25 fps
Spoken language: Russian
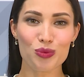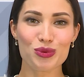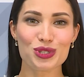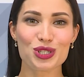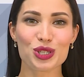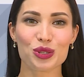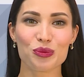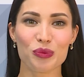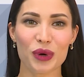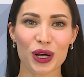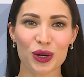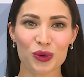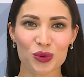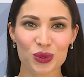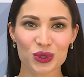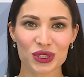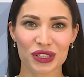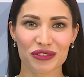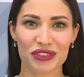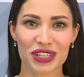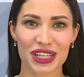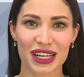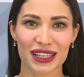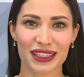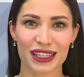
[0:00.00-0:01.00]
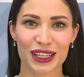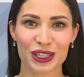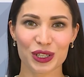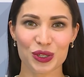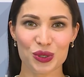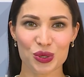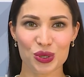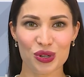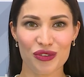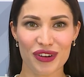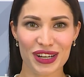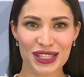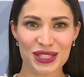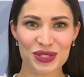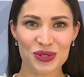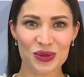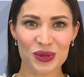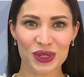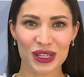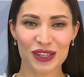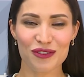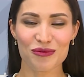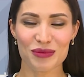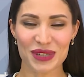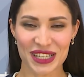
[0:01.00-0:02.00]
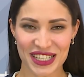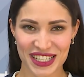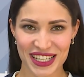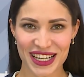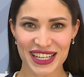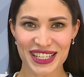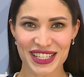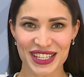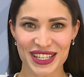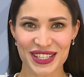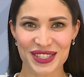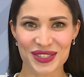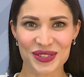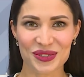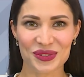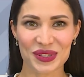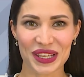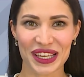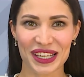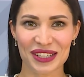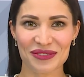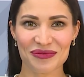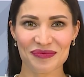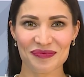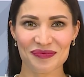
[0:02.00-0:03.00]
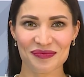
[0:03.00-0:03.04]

будет погода в городах Юго-Востока в ближайшие сутки.